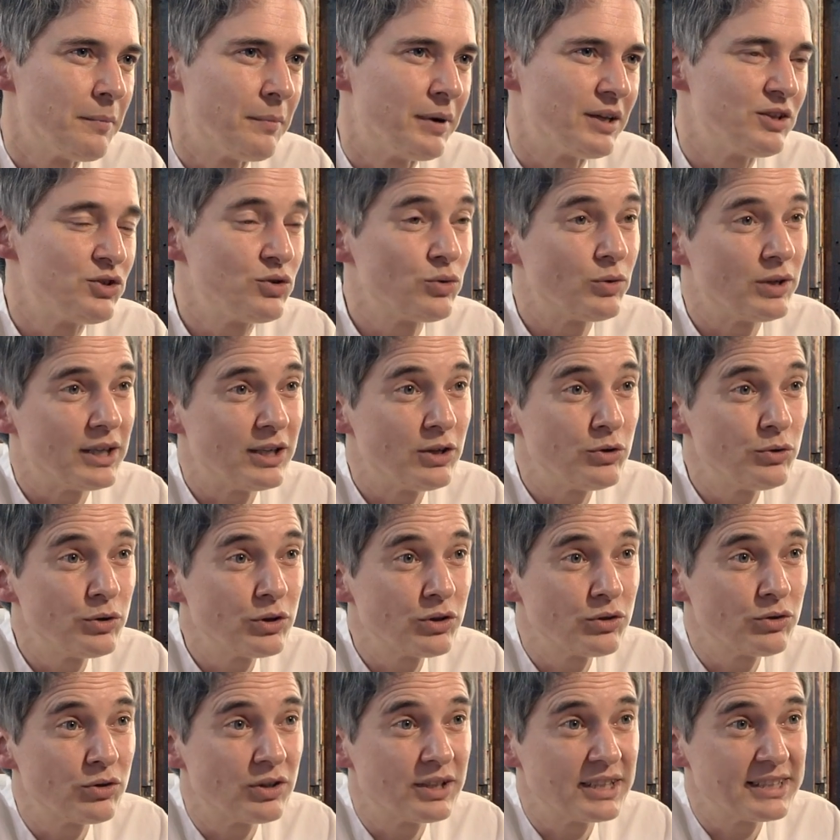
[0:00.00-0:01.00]
Matthieu et
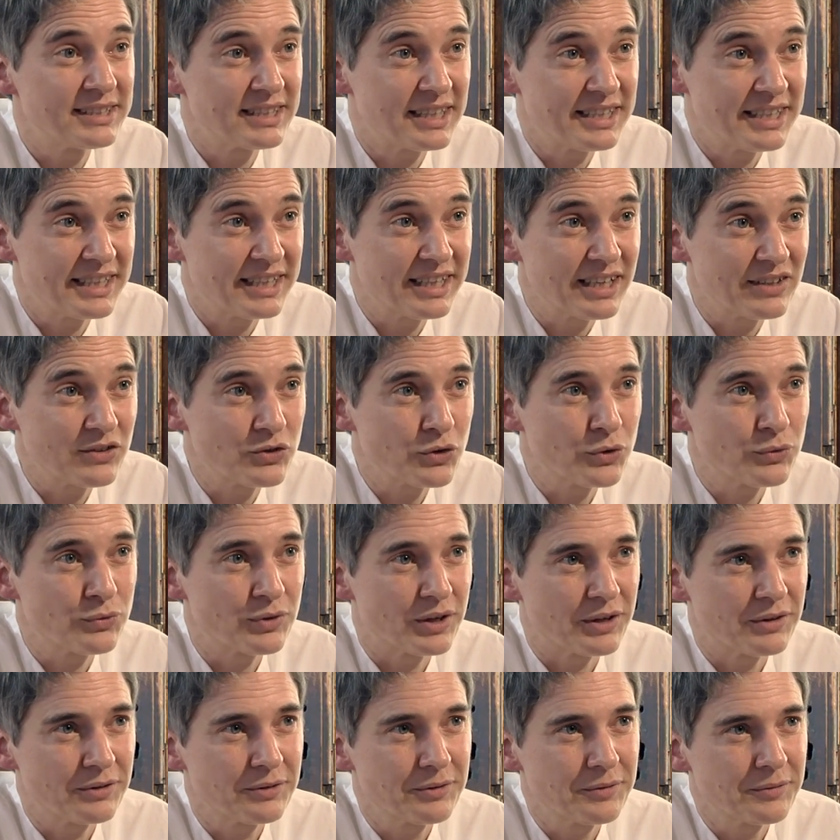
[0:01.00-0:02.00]
Luc dans les années
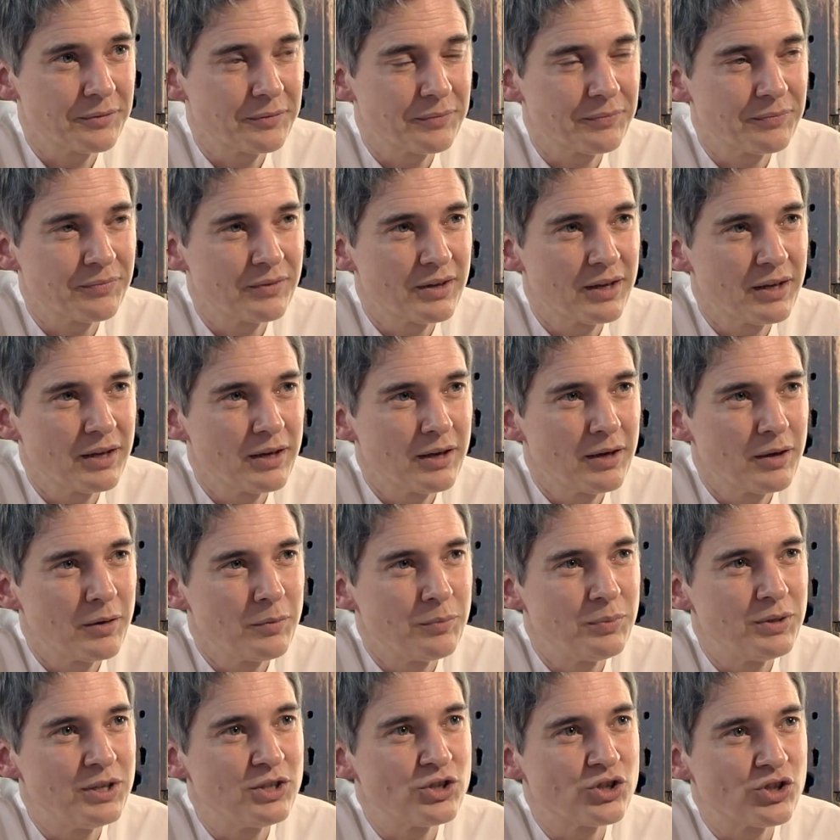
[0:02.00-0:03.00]
80,
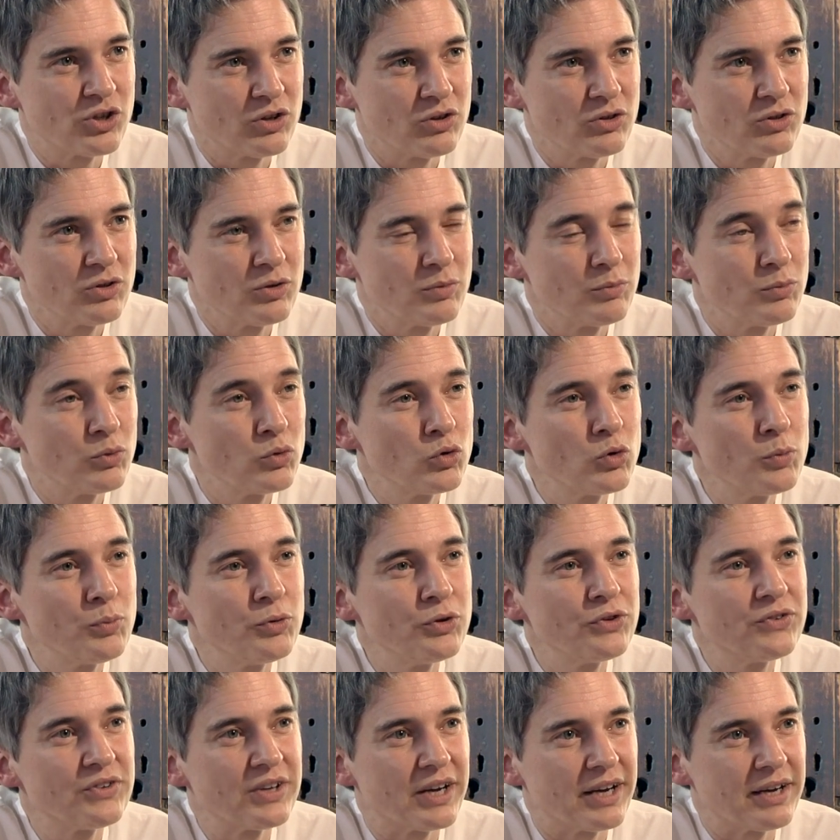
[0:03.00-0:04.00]
puis Jean beaucoup
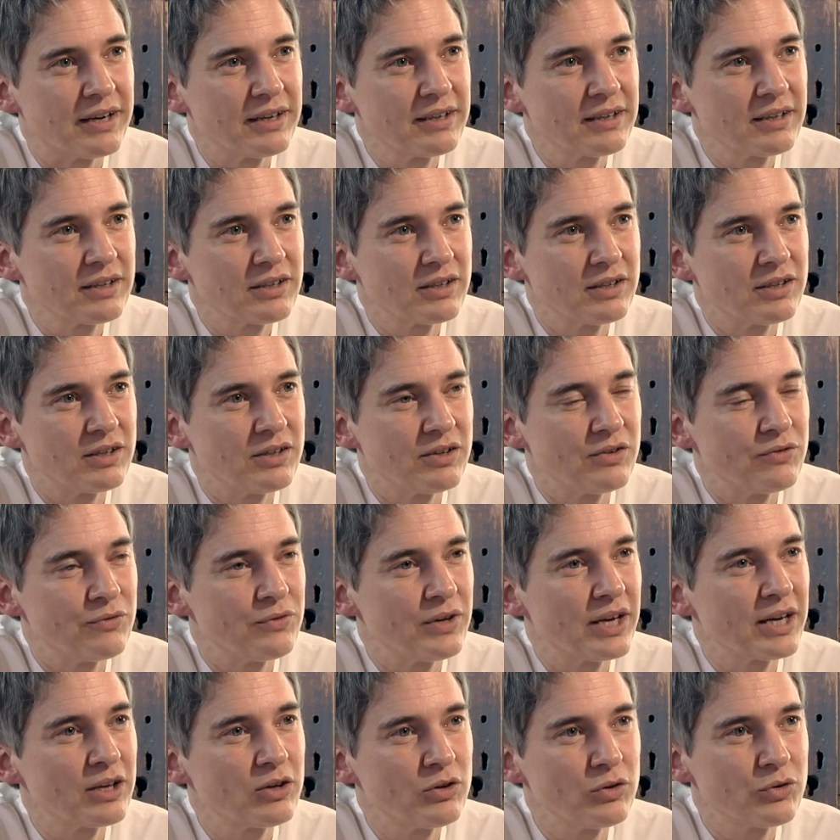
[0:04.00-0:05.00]
plus tard,
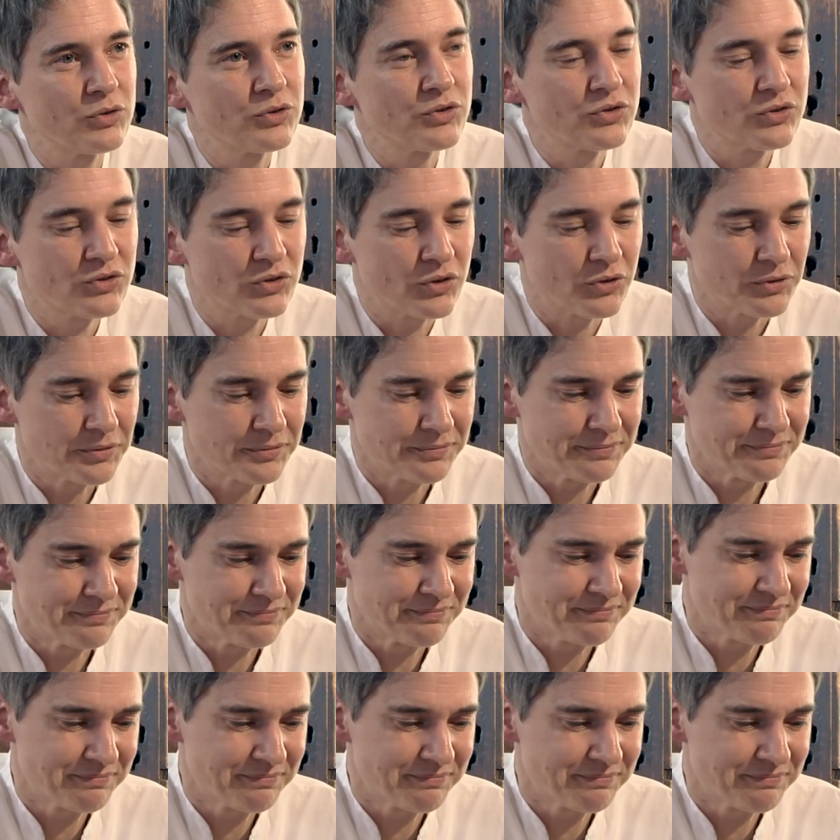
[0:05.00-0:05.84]
vers l'an 100.